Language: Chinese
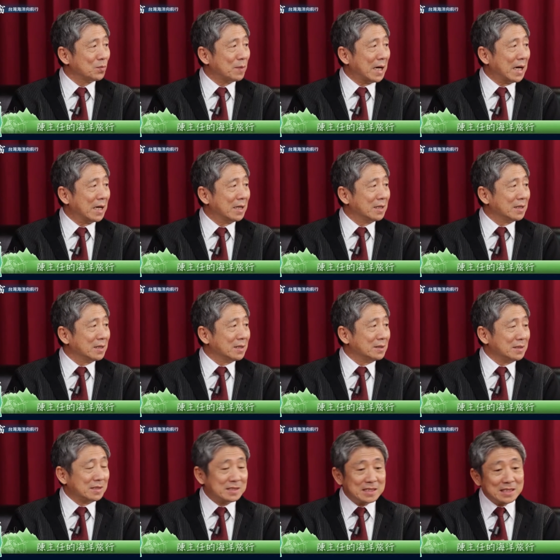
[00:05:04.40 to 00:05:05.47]
把
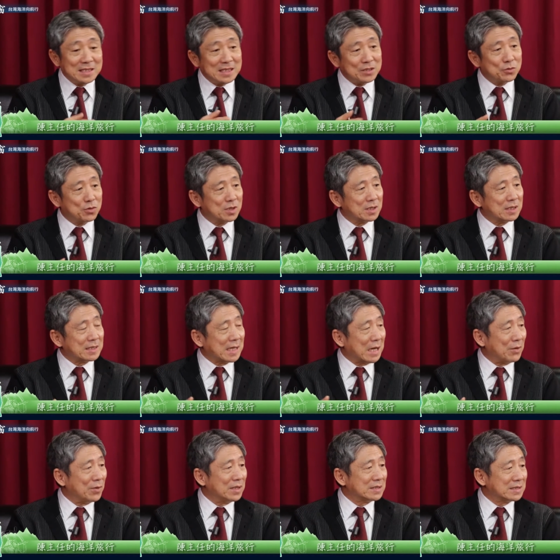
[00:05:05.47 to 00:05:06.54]
你经历过的台
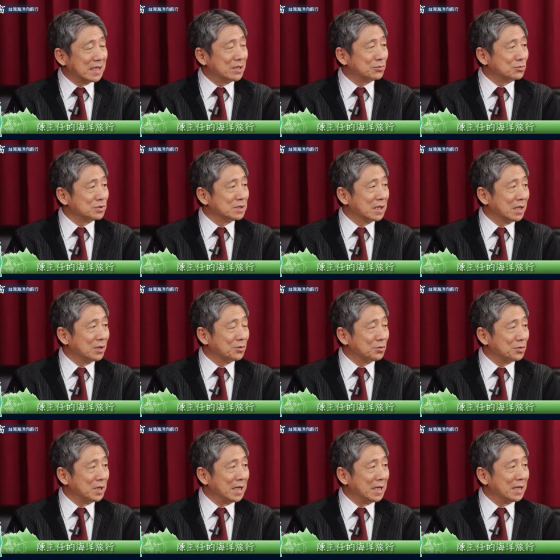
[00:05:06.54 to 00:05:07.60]
湾珊瑚礁
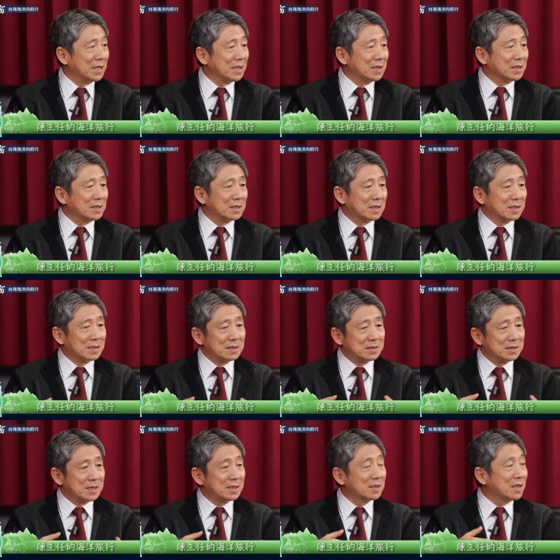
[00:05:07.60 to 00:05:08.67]
鱼类的一
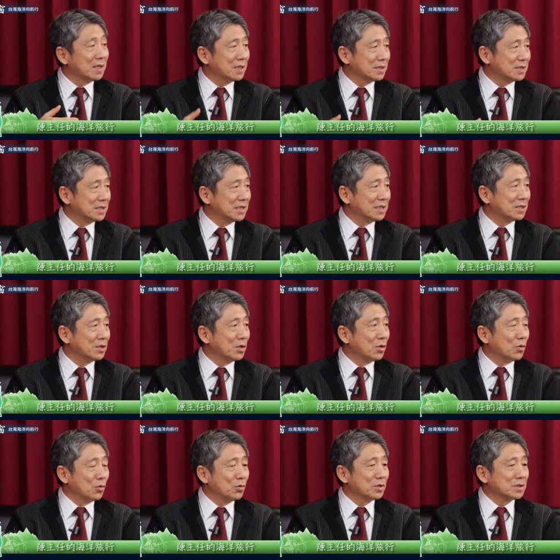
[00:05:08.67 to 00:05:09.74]
些特性？
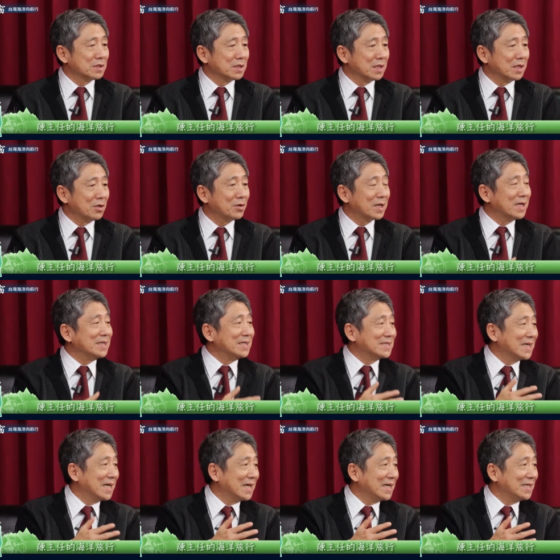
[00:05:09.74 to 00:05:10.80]
或者后来你
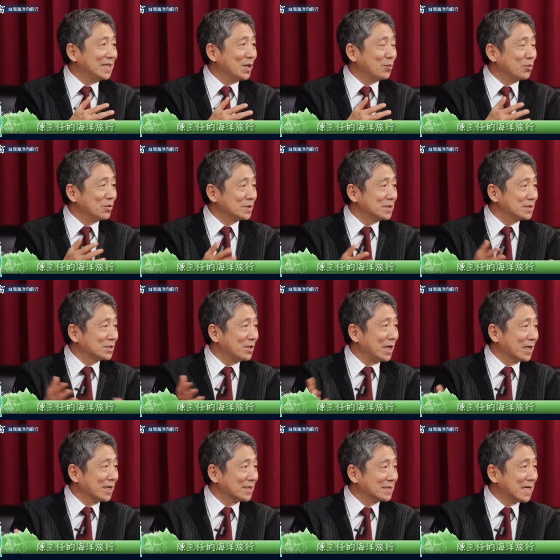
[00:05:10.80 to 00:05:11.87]
在念博士的时候，
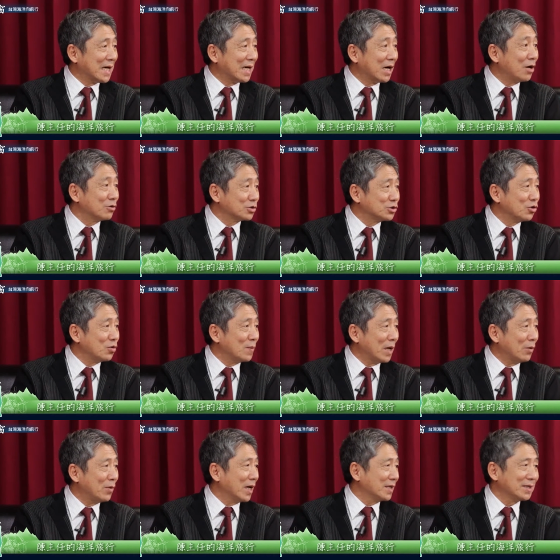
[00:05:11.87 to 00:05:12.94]
好像在澳洲嘛，
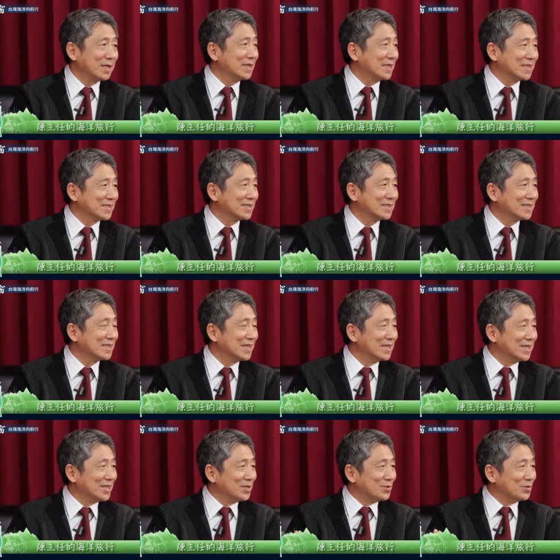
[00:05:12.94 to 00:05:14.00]
哇，那个也是
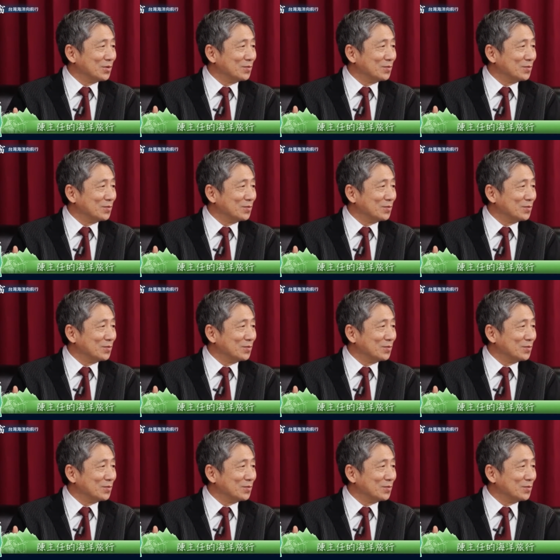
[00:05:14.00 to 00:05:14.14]
我